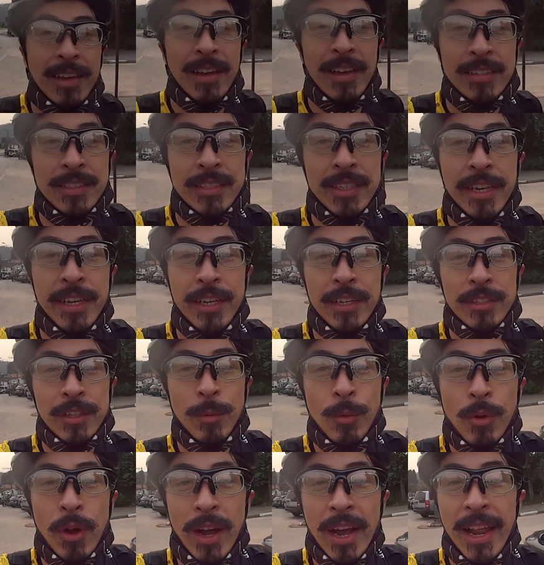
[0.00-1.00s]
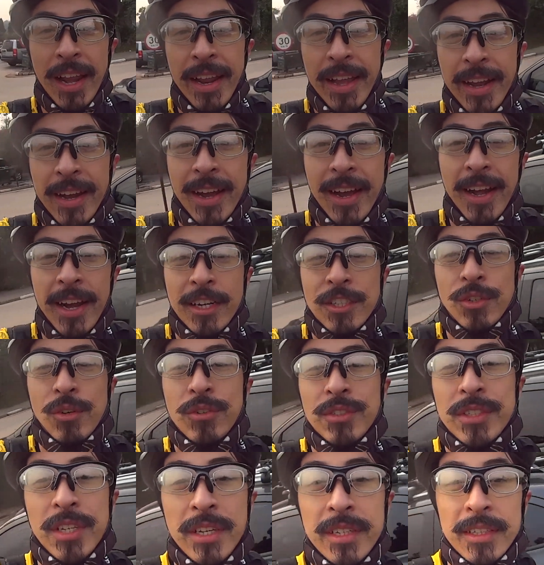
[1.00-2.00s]
É isso aí, estamos com a galera, a galera se
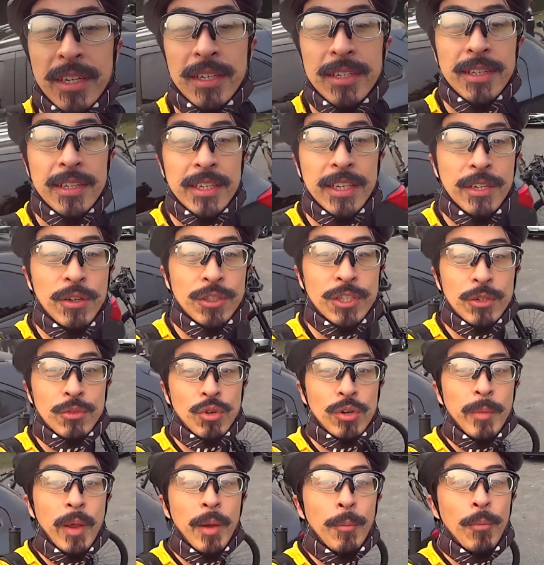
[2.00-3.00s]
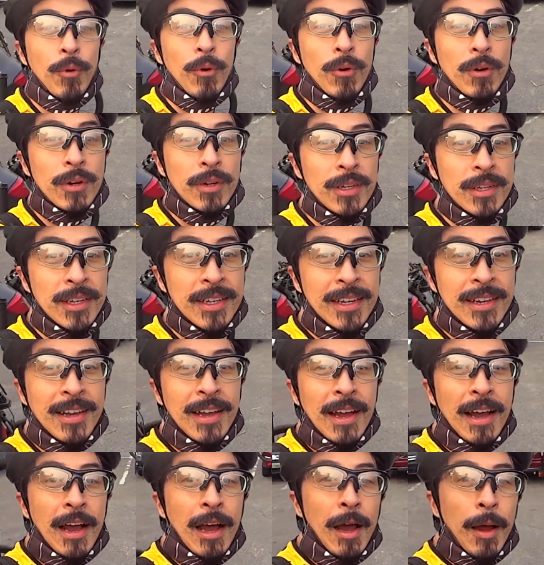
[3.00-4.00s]
concentrando aqui. Hoje a turma é boa.
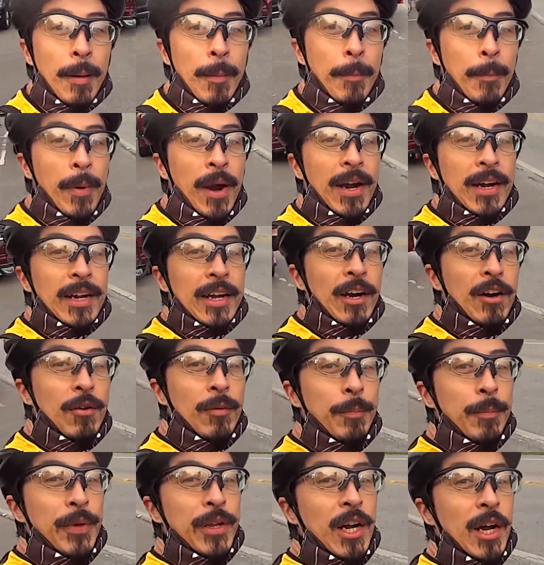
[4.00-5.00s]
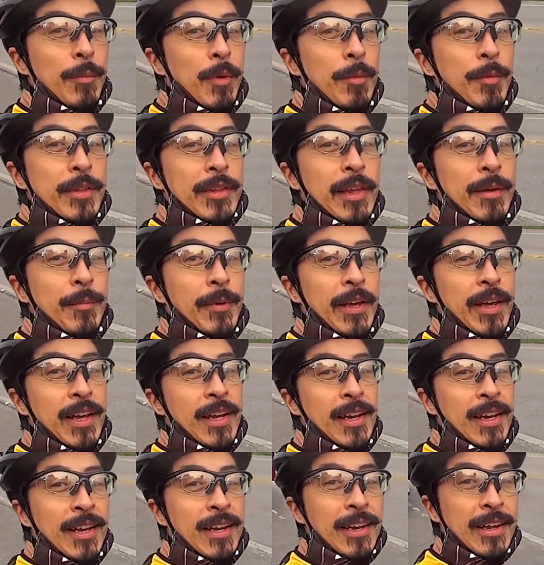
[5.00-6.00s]
Marcão, Piramba
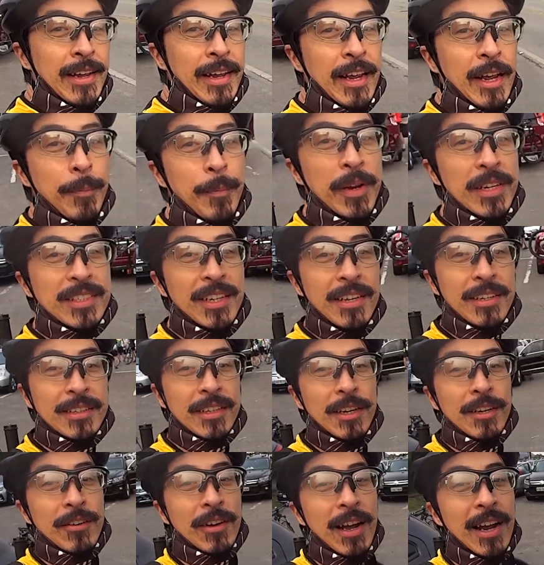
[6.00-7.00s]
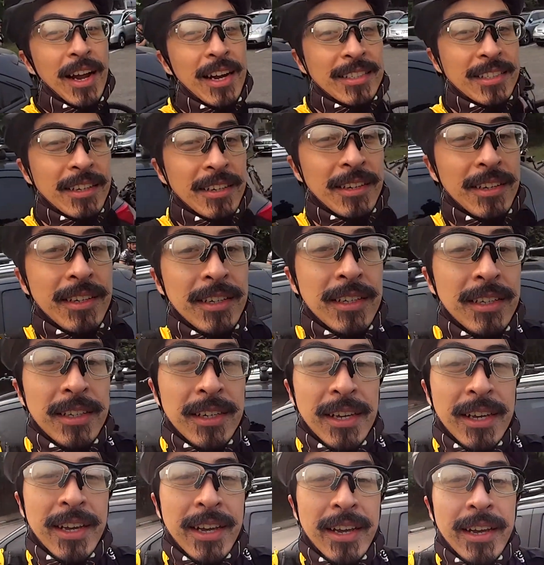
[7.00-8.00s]
MTB, representando o Garça aqui.
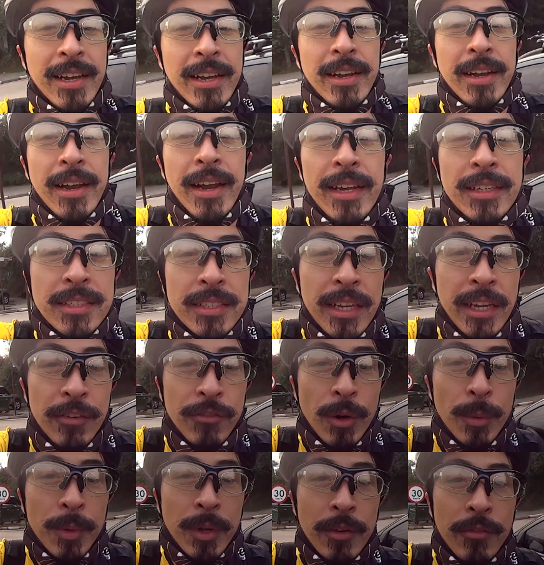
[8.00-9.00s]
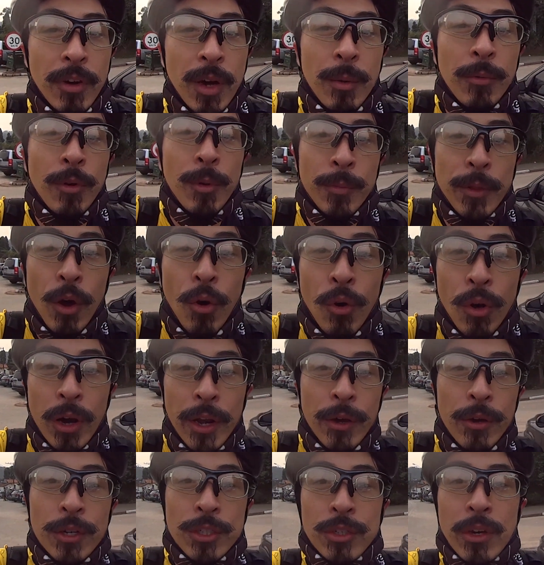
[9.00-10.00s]
É isso aí, vamos que vamos. Vamos dar um
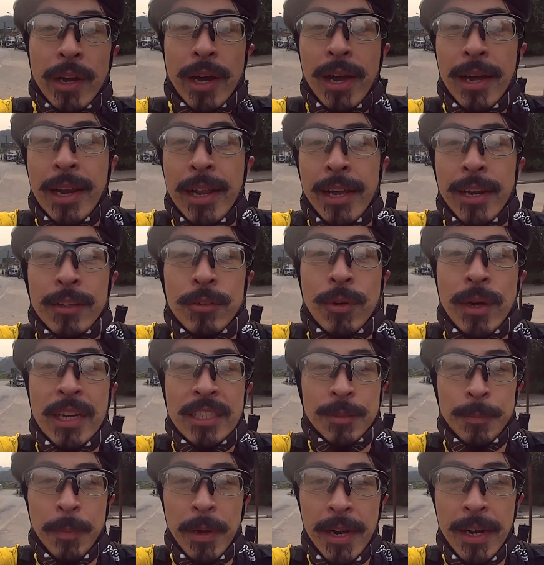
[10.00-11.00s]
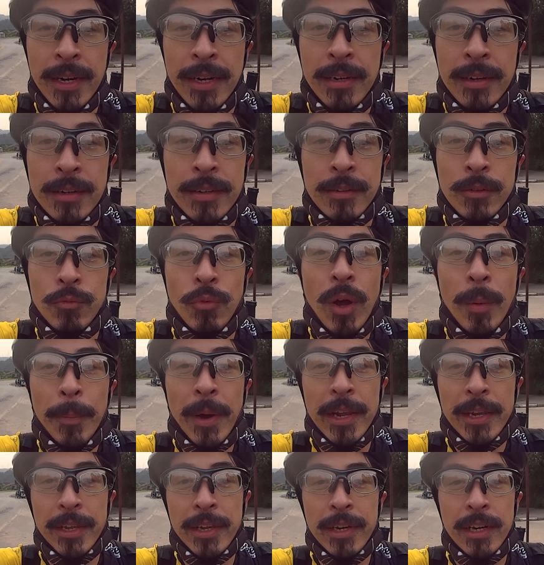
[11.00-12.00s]
rolê hoje com a galera do Gaspar, do One
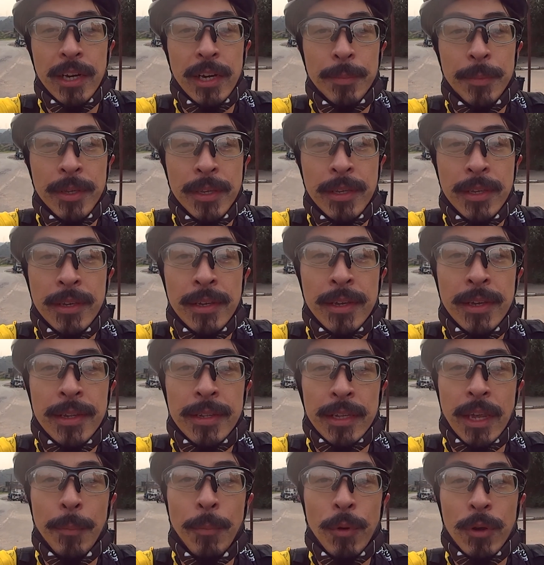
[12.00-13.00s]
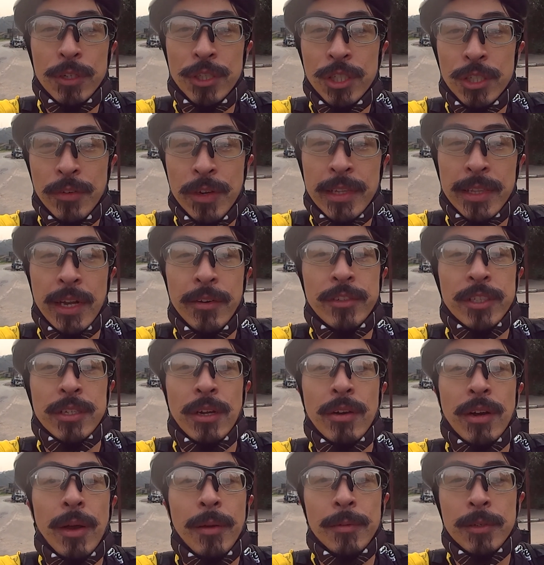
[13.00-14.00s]
Bike Hub. Daqui a pouco a gente vai
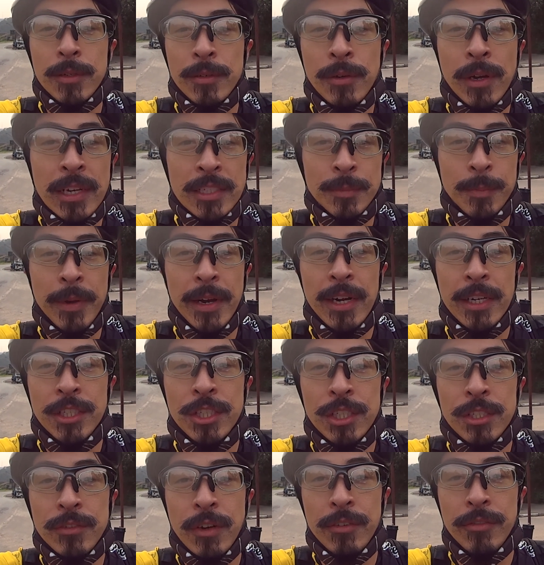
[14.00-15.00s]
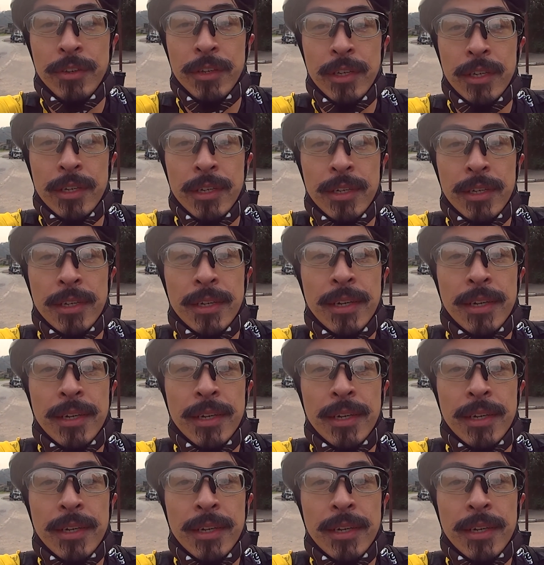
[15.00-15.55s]
entrevistar o Gaspar e a gente vai ver